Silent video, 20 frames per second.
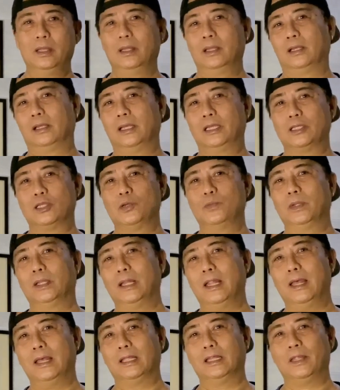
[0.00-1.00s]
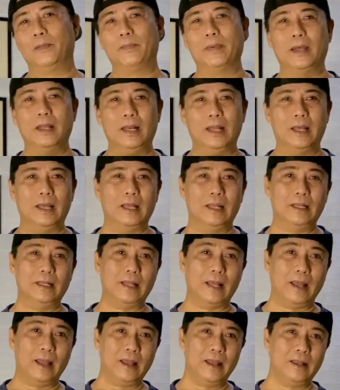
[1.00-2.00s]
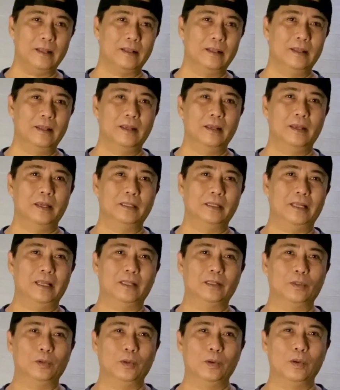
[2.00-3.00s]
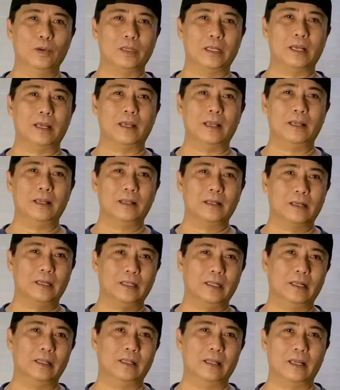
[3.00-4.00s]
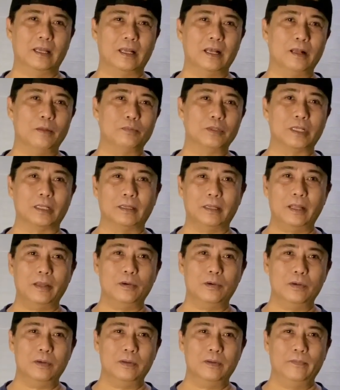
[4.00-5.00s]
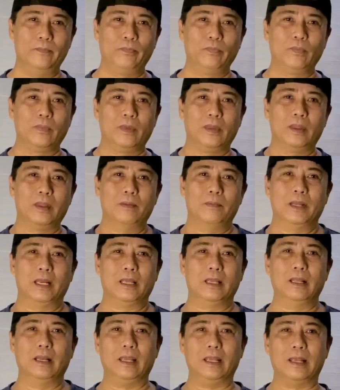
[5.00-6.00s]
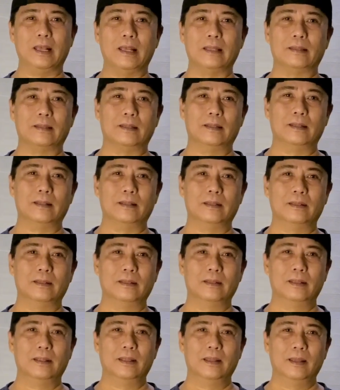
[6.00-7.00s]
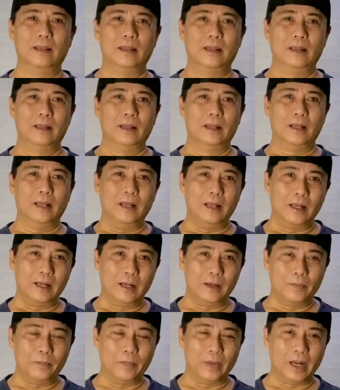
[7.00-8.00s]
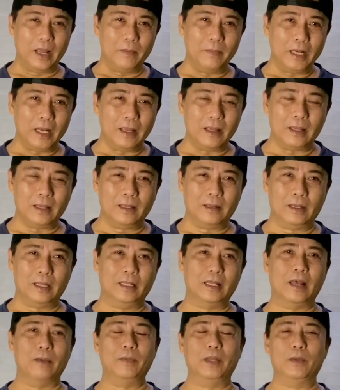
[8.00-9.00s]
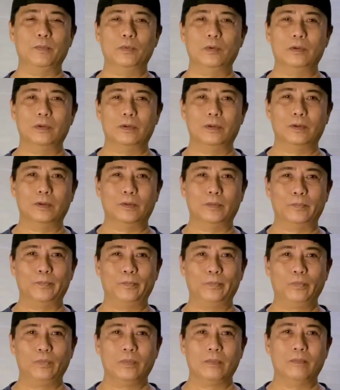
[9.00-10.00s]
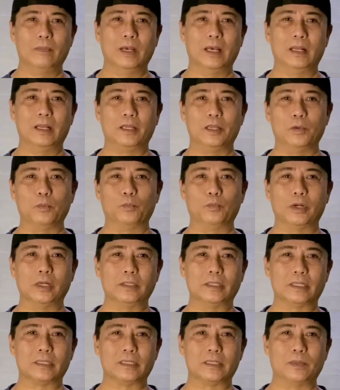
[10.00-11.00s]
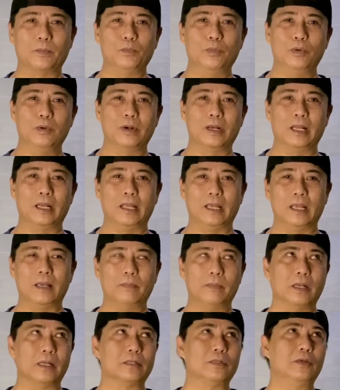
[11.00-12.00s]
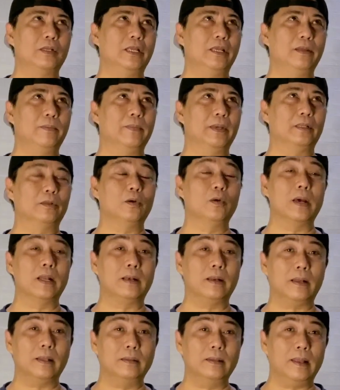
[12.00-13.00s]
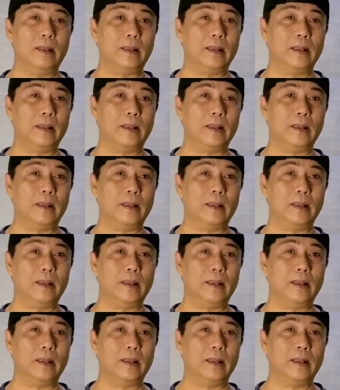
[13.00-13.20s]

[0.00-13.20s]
Nga isumat lang ti pangalaan na, iti itulong niya, kada kita kakabsat tayo, nga marigrigat. Uh, marami na, ang dami na pong mga naging projects ng buong Kalingap. Actually, may 200 na.